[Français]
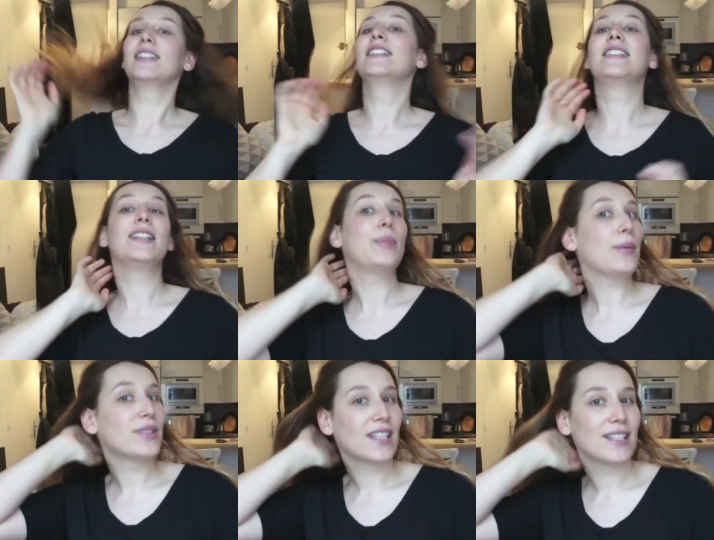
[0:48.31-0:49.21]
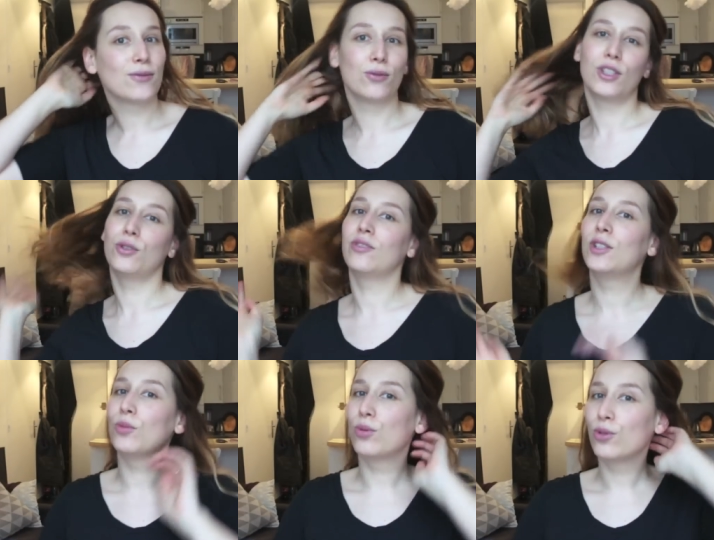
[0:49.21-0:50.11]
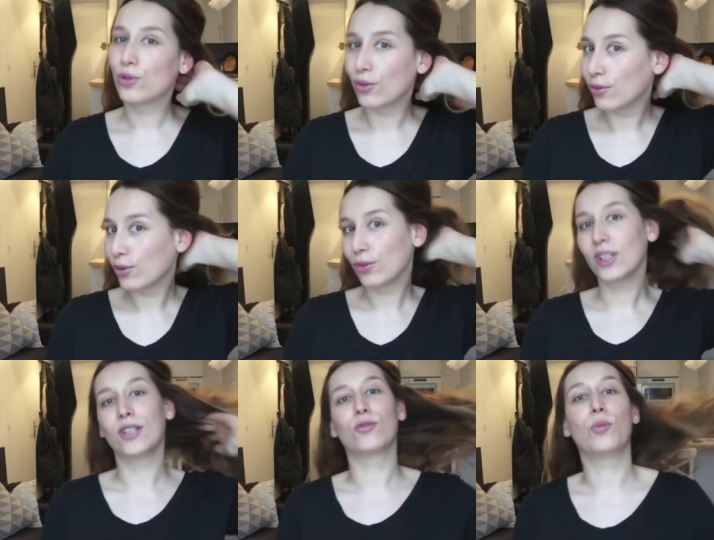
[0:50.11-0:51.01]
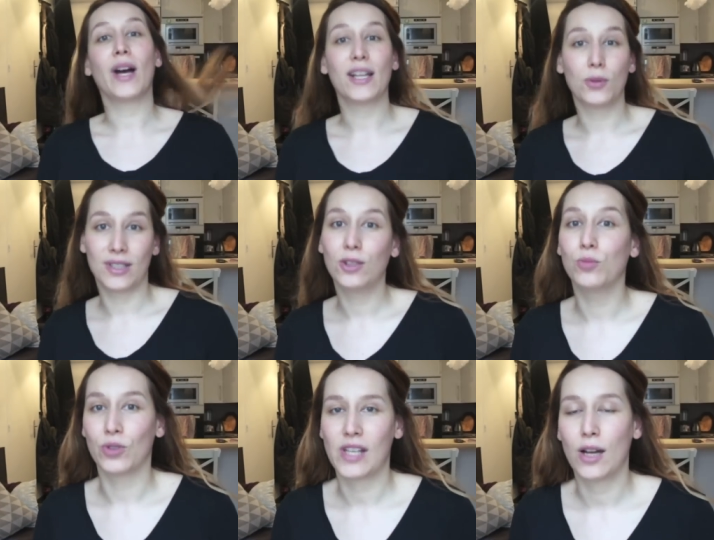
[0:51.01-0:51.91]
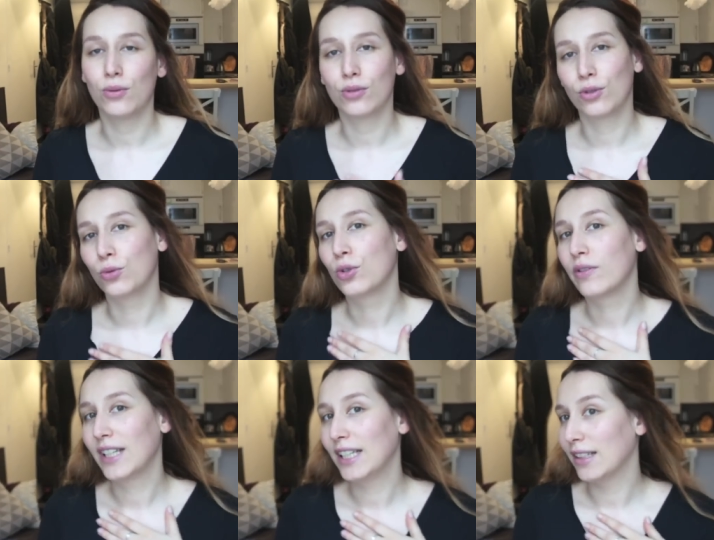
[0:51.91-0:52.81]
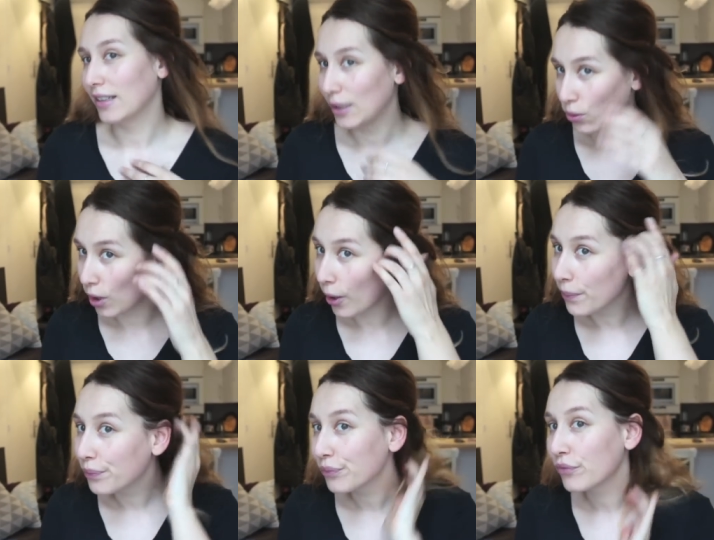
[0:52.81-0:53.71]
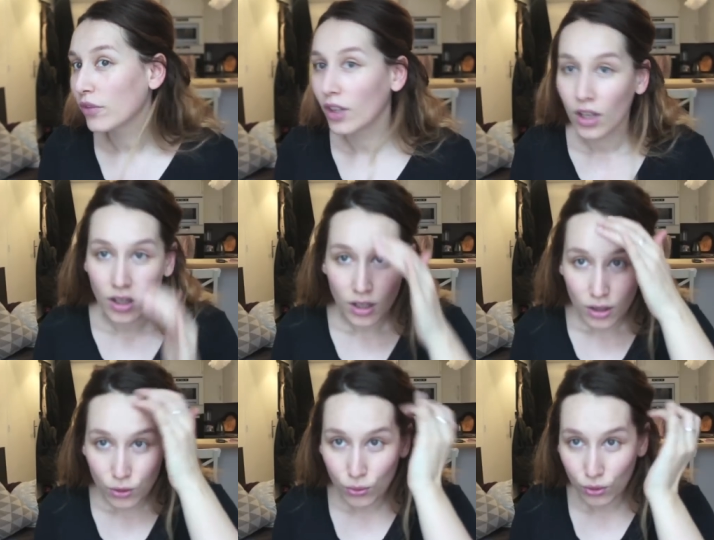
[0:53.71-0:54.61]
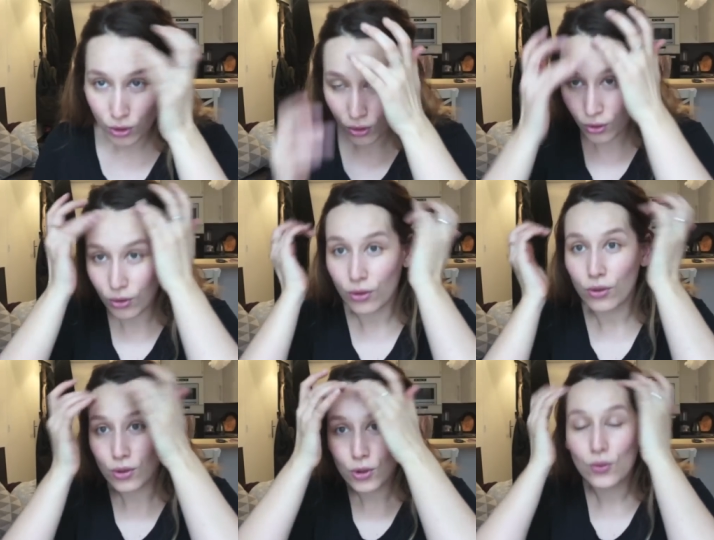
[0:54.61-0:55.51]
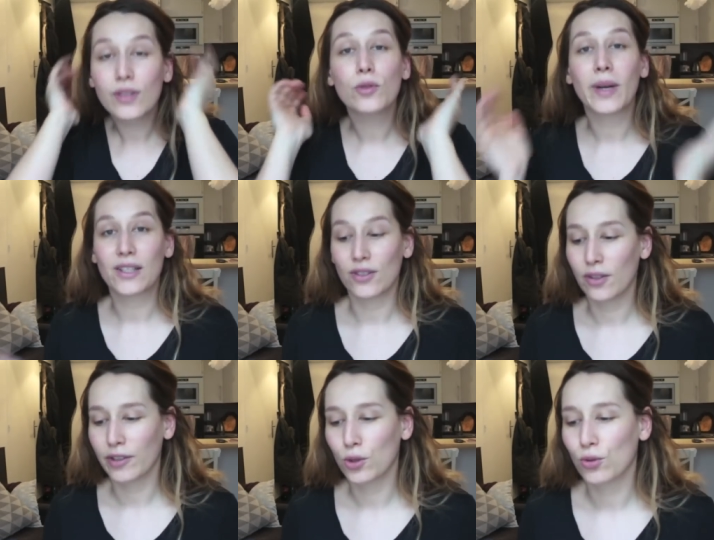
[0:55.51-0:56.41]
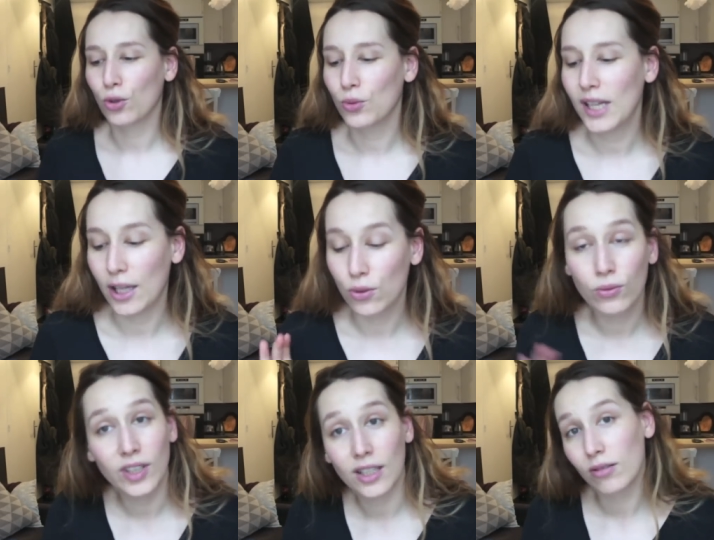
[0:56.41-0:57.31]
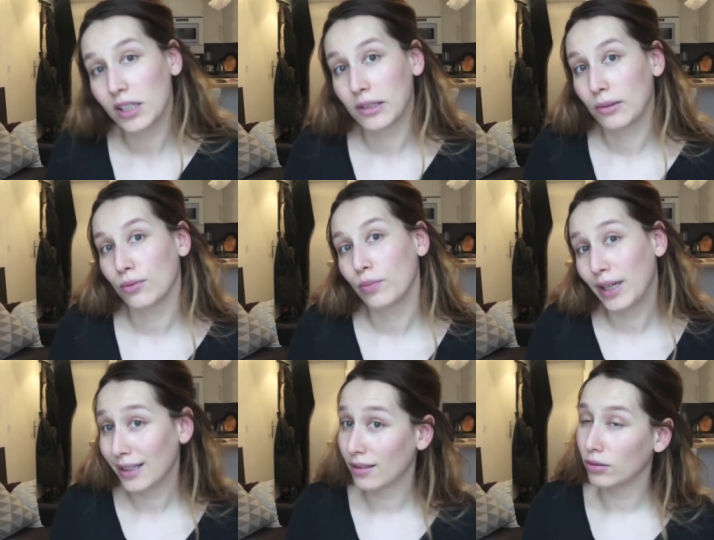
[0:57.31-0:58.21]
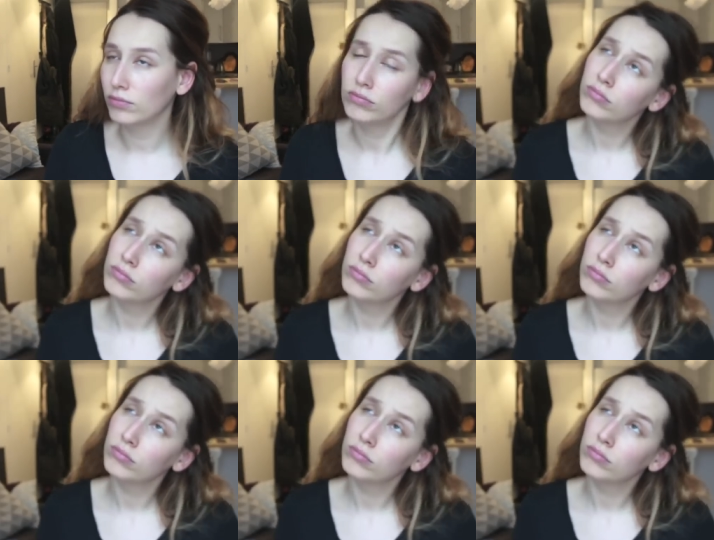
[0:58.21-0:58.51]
N'hésitez pas à me dire si vous voulez une vidéo plus cheveux et je vous parlerai aussi de mon salon où je fais les, couleurs. Donc euh, je voulais vous présenter en fait aujourd'hui la nouvelle collection printemps